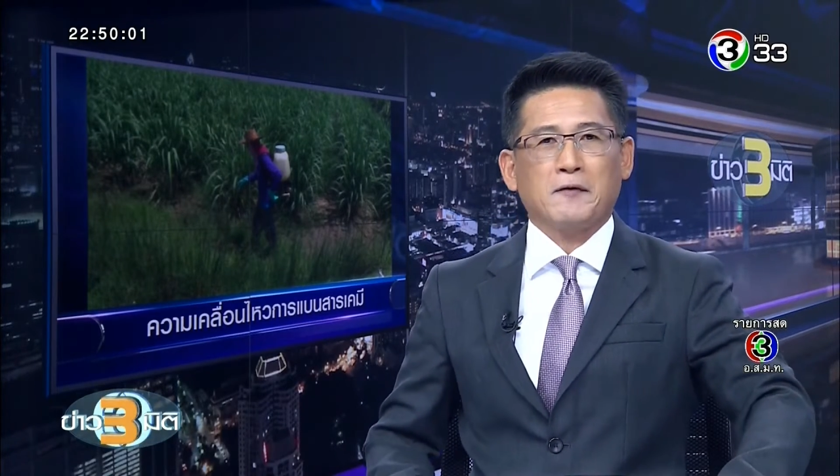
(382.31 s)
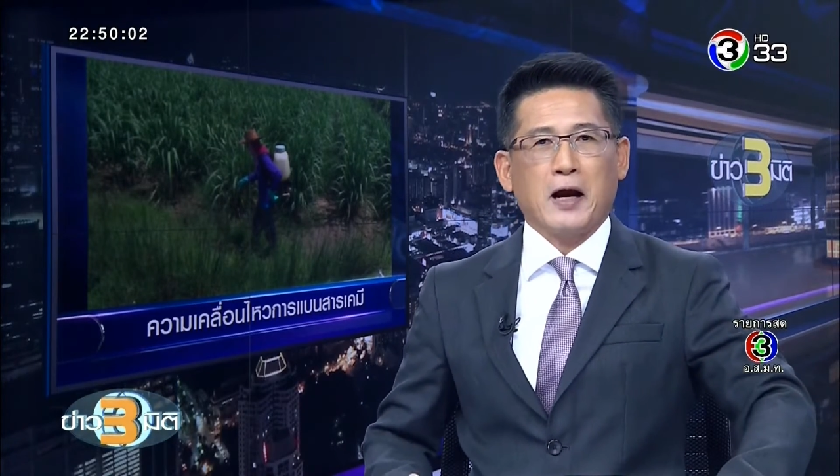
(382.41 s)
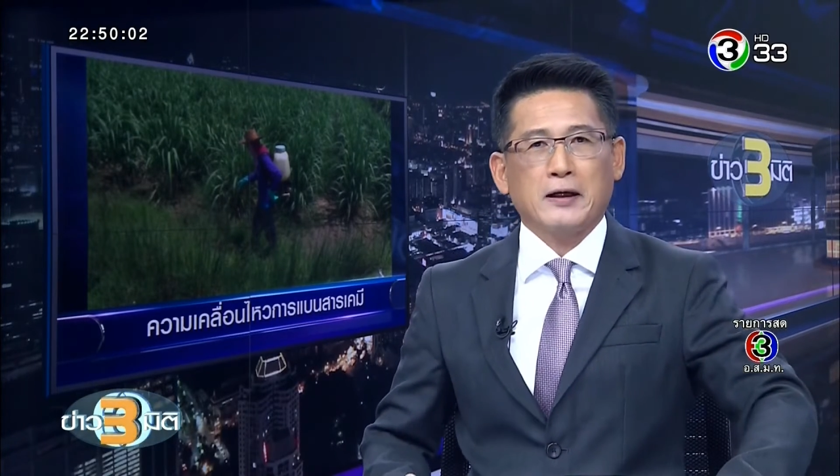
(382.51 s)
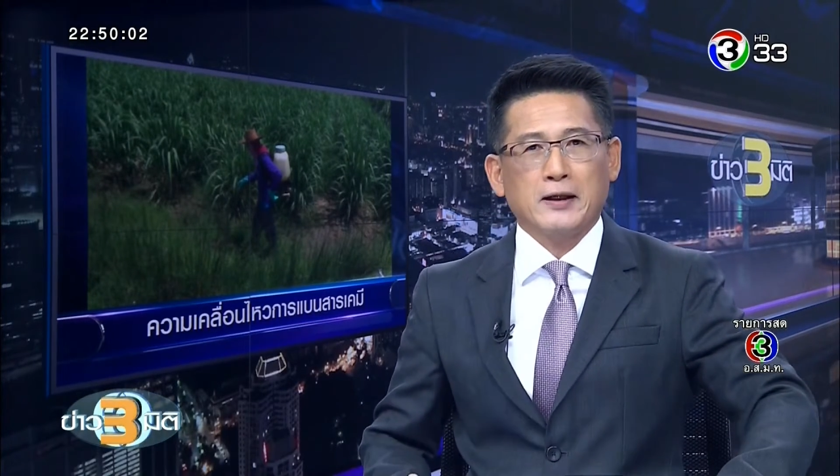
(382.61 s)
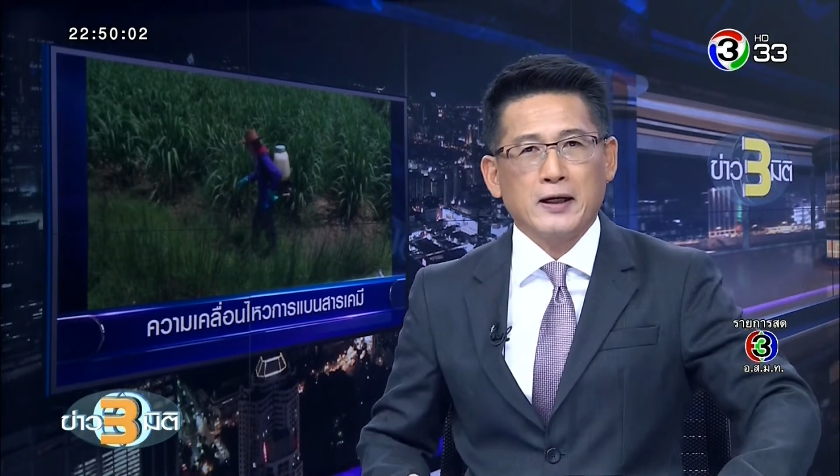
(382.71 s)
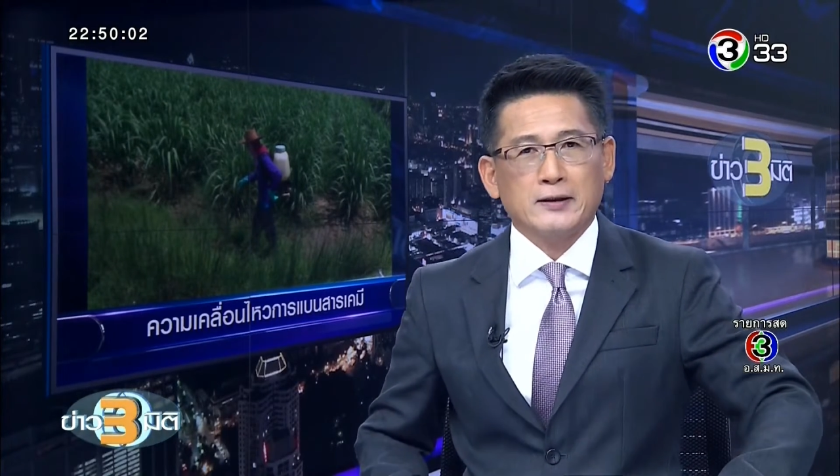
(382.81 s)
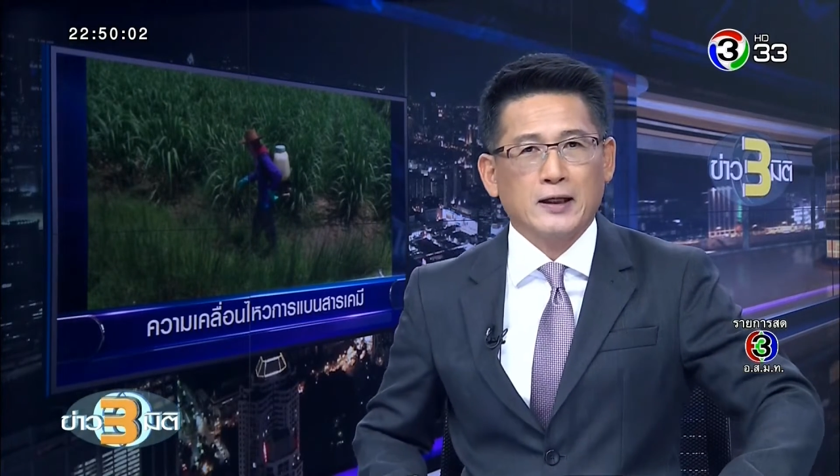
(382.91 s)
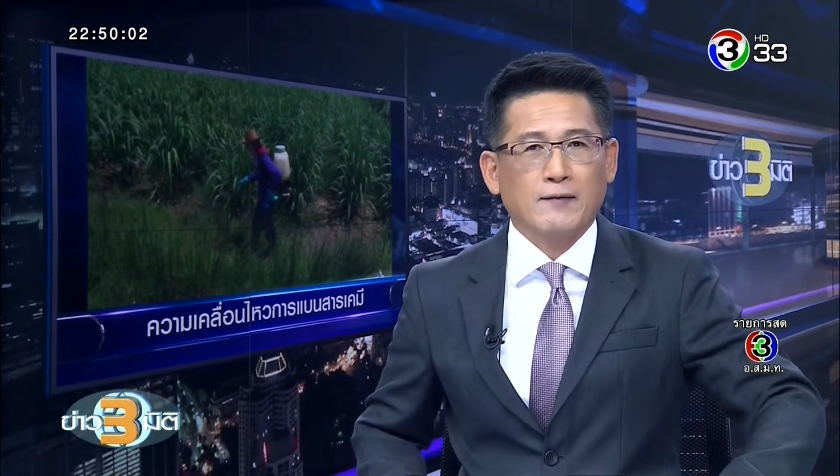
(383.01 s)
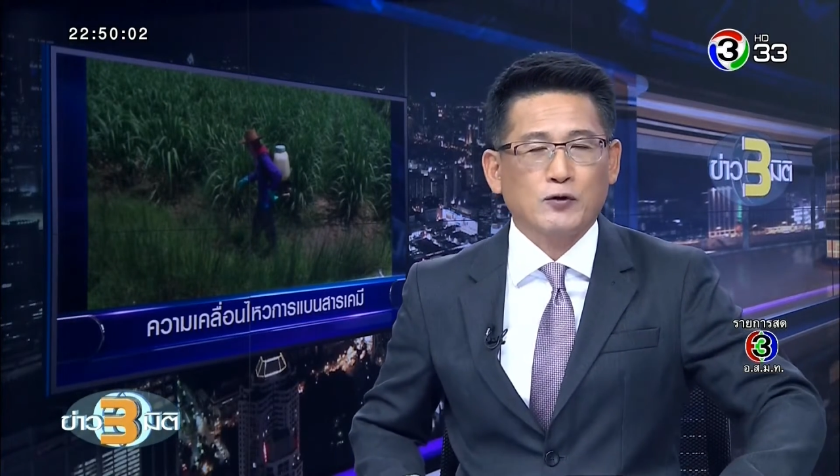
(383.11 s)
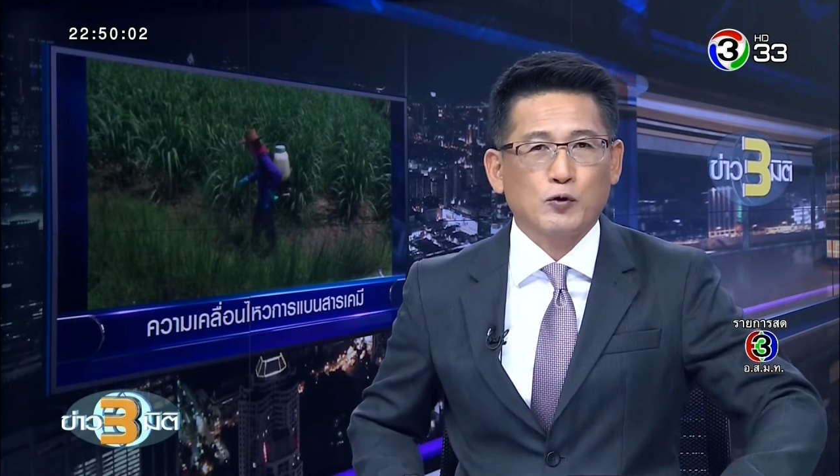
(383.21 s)
ฝ่ายที่ส
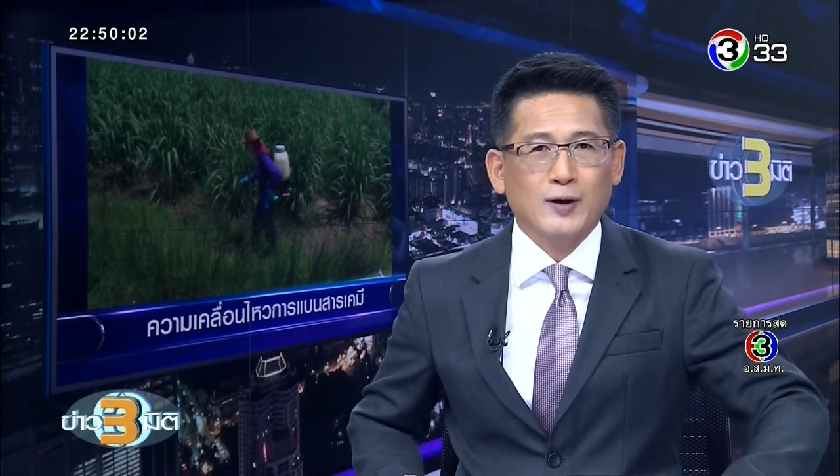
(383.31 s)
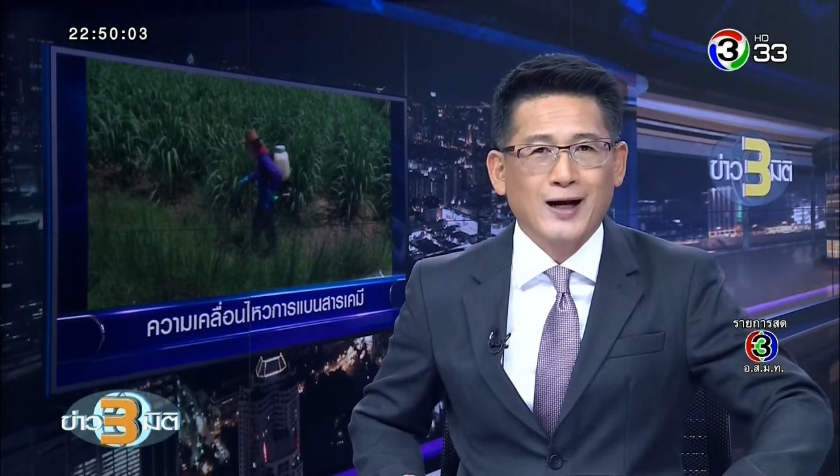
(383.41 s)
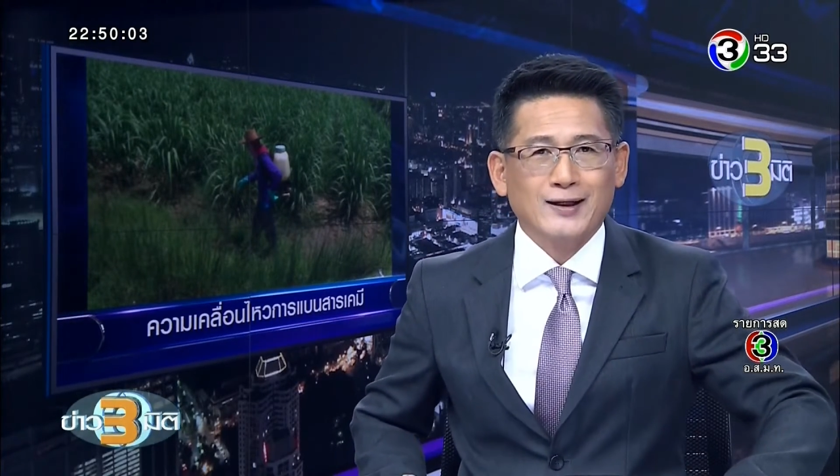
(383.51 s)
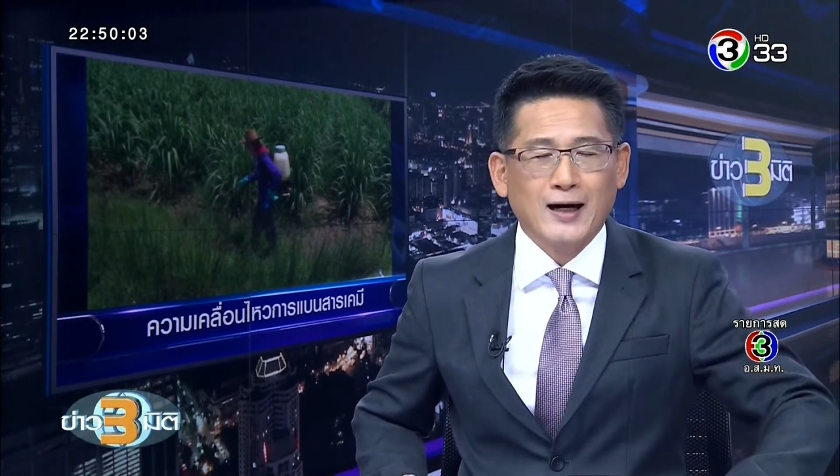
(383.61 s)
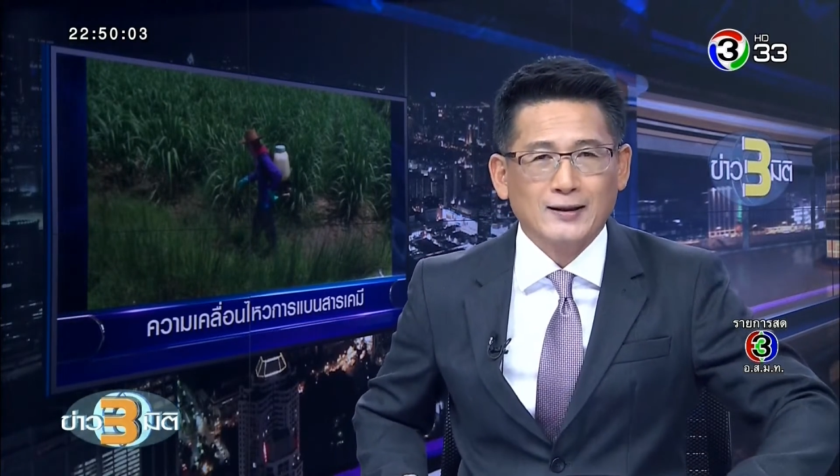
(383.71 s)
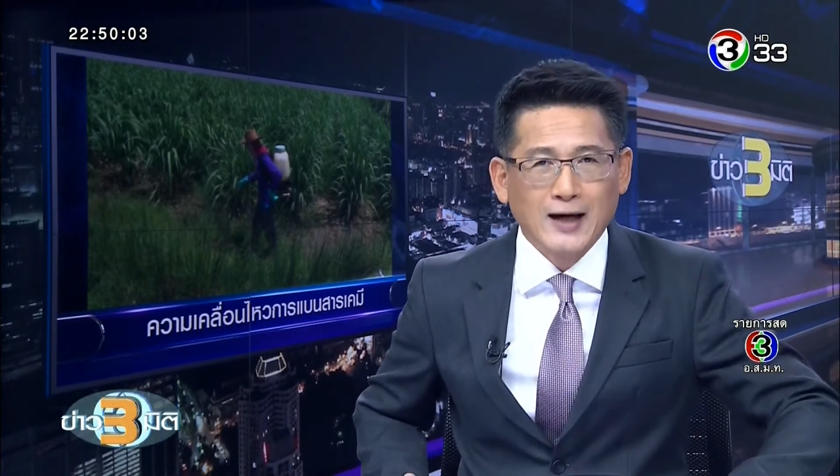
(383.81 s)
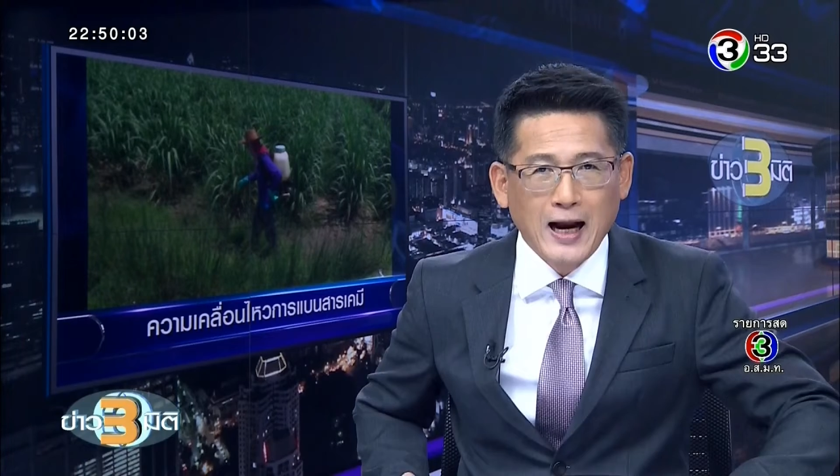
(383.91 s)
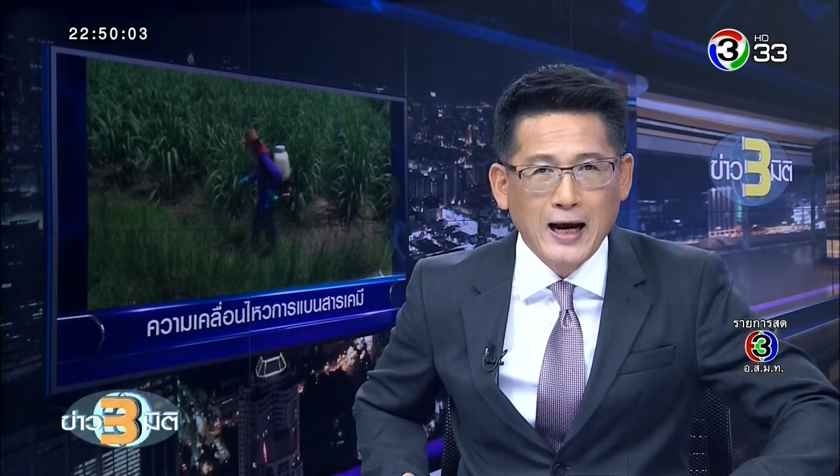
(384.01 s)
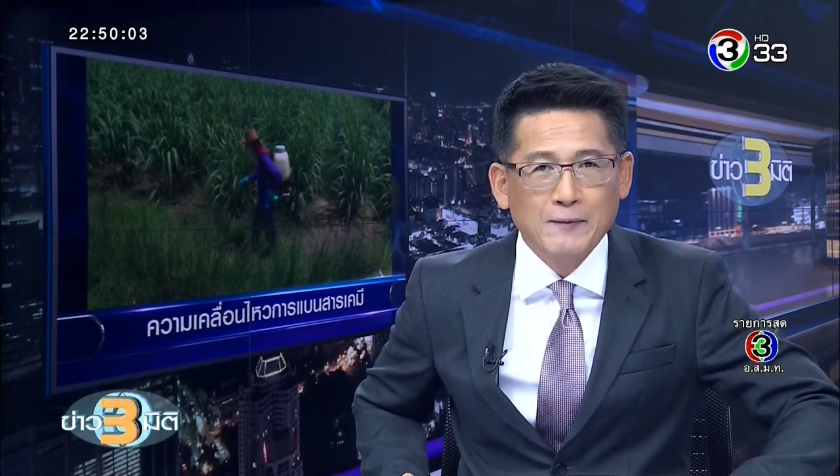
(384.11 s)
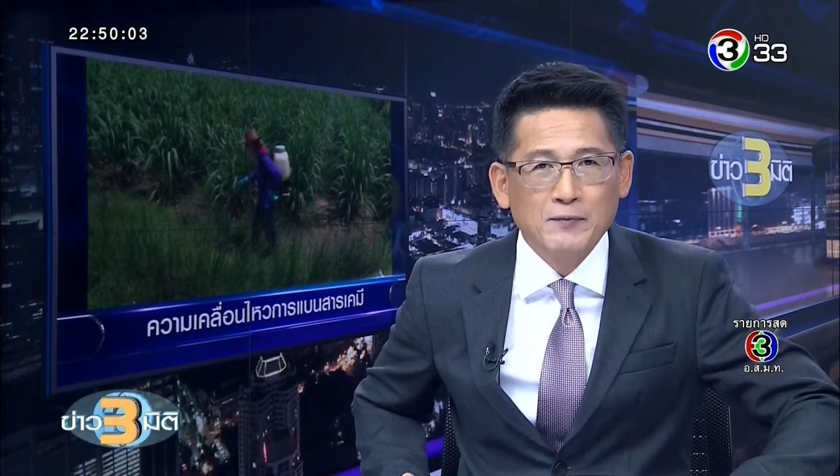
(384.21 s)
นับสนุนและคัด
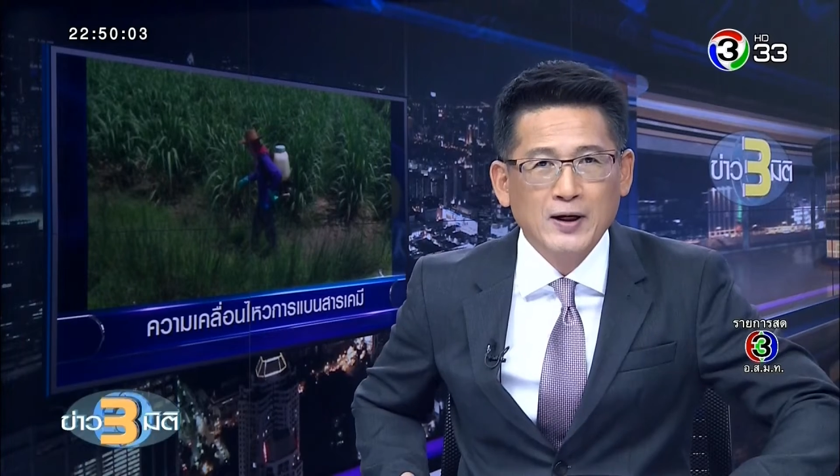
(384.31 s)
ค้าน